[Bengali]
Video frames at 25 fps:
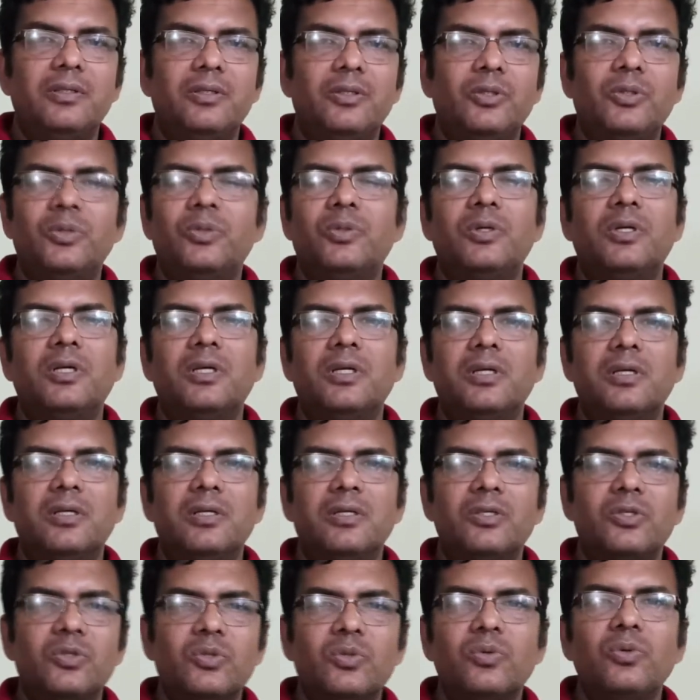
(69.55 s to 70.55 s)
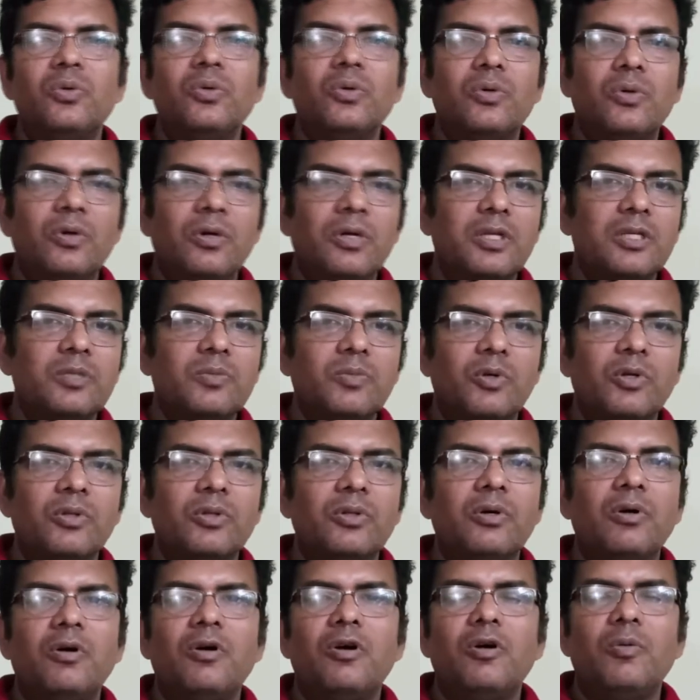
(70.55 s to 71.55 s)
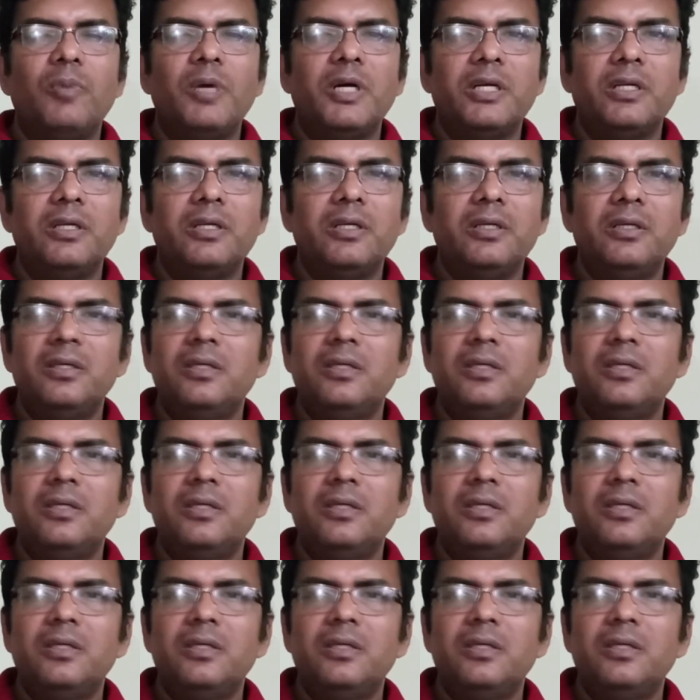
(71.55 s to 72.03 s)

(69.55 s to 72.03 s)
সুতরাং স্কুল কলেজ বন্ধ হওয়া মানে